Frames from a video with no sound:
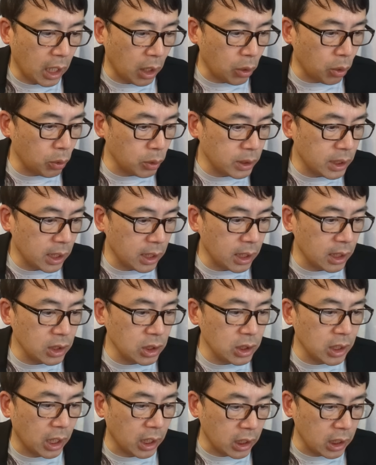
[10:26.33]
ロヨ政権
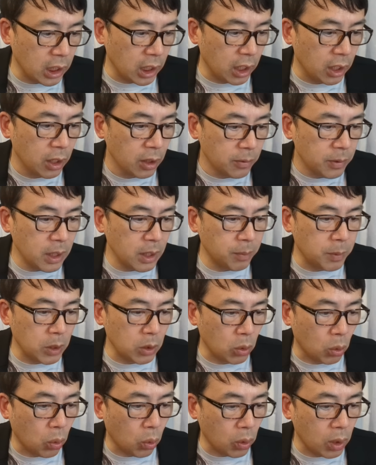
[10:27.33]
時代に、
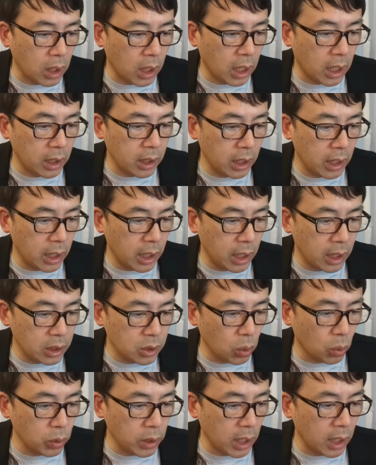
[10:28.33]
フィリピンの国家、
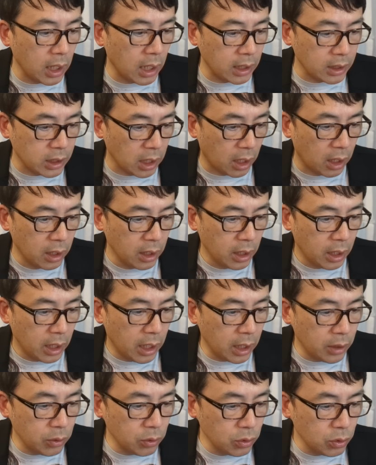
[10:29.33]
送電会社、
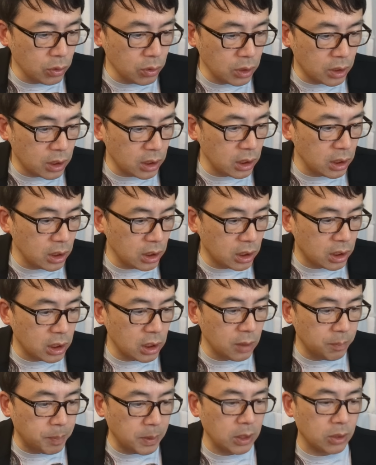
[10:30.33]

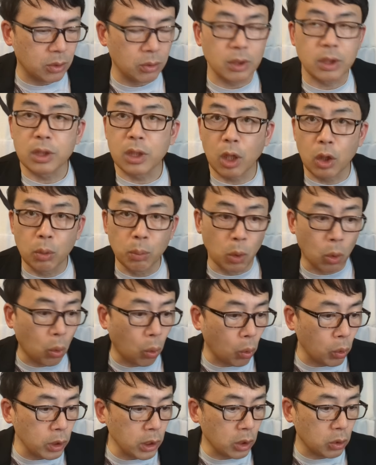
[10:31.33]
NGCP って言うんですけれども、
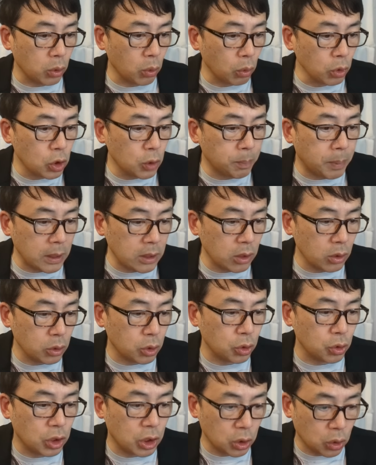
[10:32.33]
ここになんと 40%
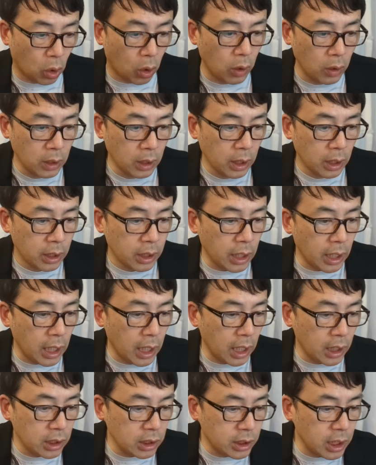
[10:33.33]
出資と。
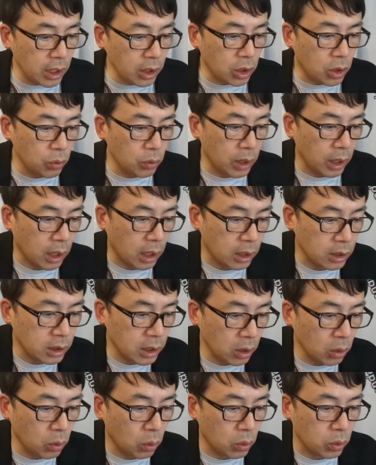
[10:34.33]
で、2009年から
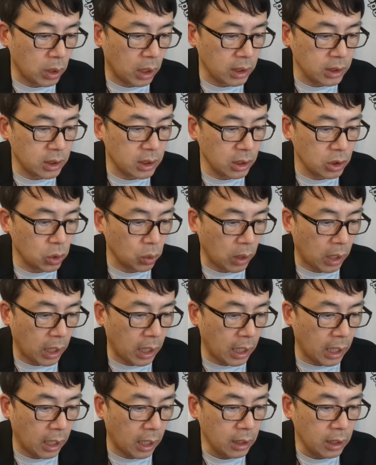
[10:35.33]
全国の発電所か
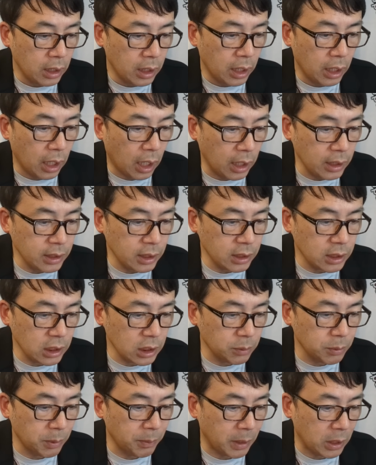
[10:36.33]
ら、配電
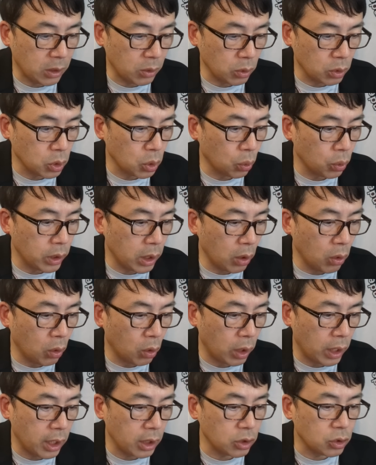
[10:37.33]
設備までの送電
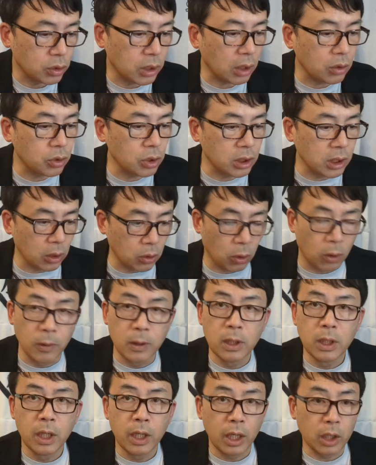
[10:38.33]
を、受託した
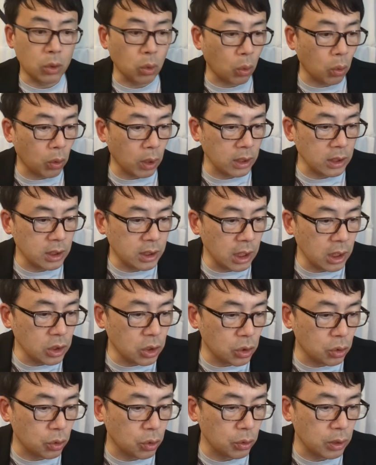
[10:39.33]
と。ところが
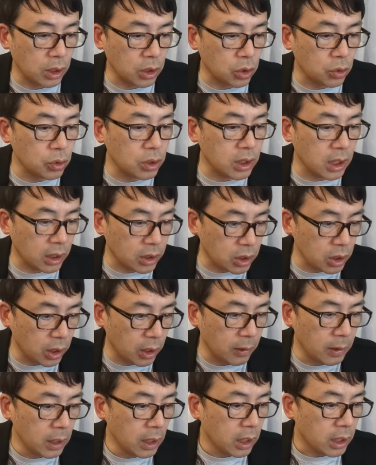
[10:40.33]
2019年11
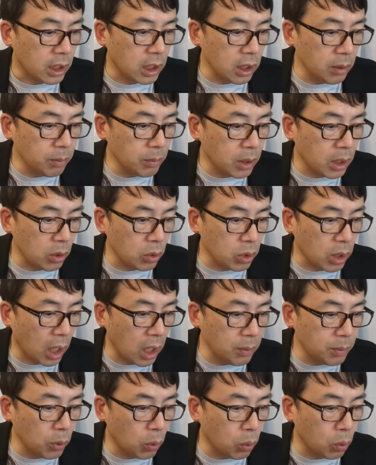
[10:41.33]
月、議員向けの
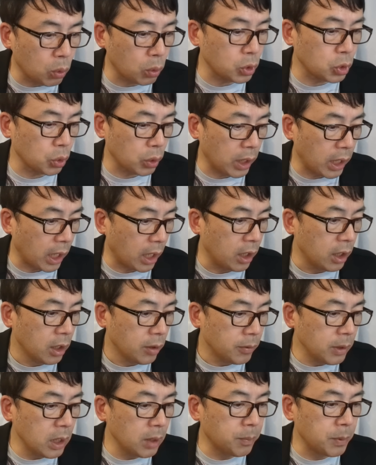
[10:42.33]
内部報告書で、
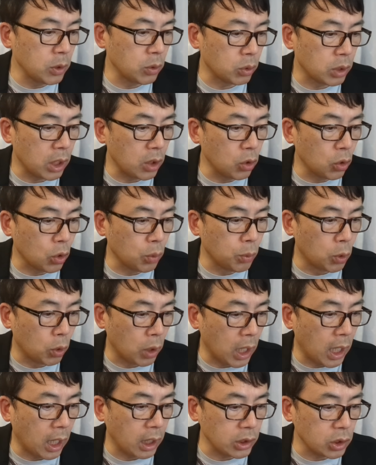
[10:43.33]
フィリピンの電力網
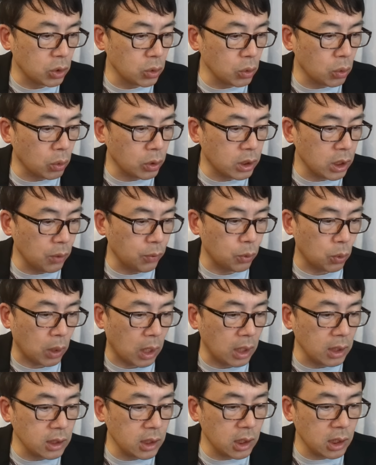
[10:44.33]
が中国政府の
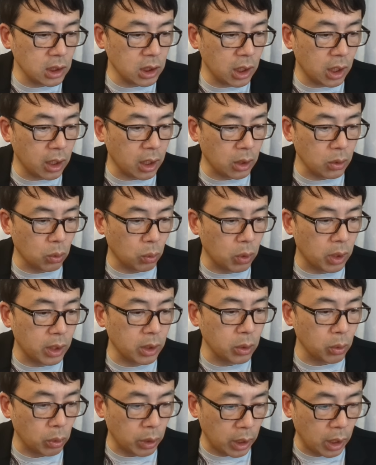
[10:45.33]
完全な支配下に置か
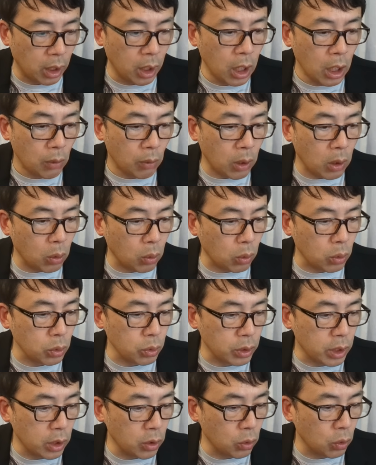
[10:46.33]
れており、我が国
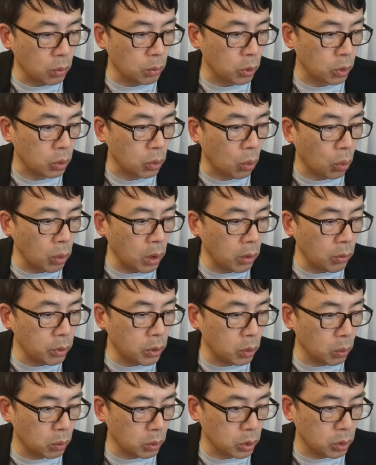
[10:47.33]
の電力網に混乱を
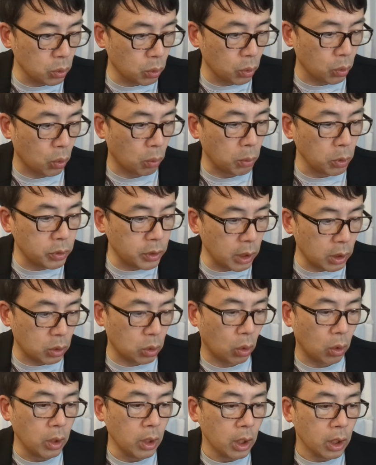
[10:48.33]
引き起こす能力を持っている
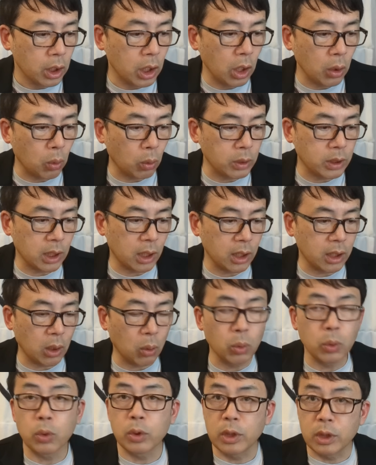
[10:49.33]
と警告された
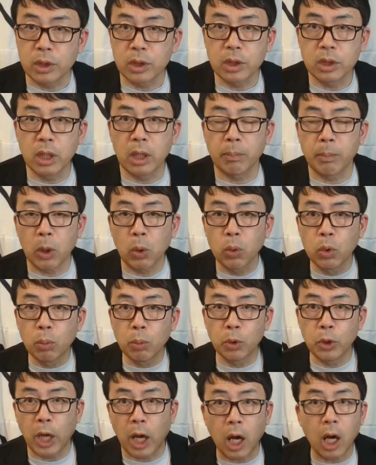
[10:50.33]
ことでですね、まあ、この
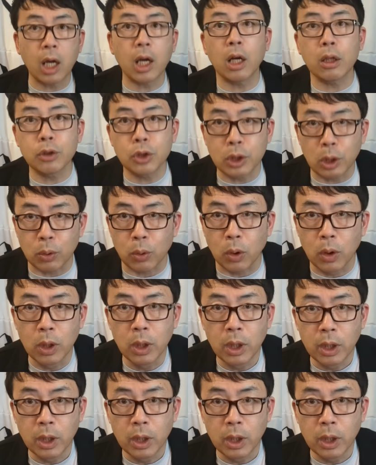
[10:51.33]
問題発覚したと。